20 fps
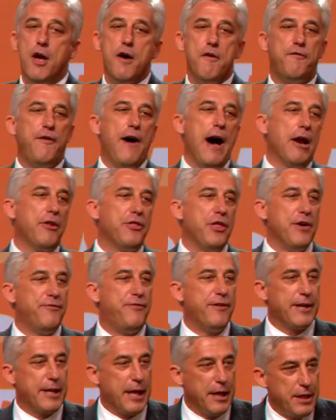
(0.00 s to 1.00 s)
falo da
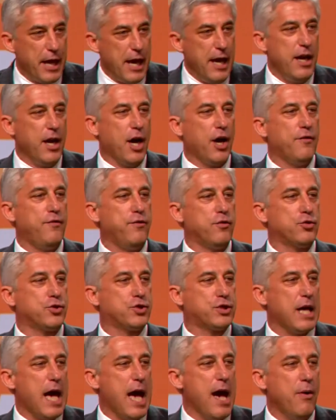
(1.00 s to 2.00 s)
verdadeira
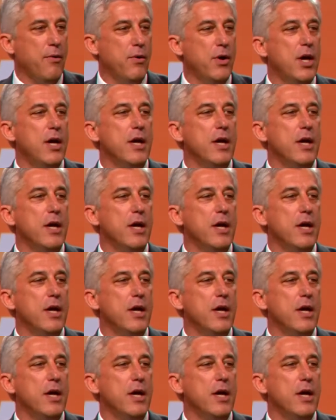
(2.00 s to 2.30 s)
revolução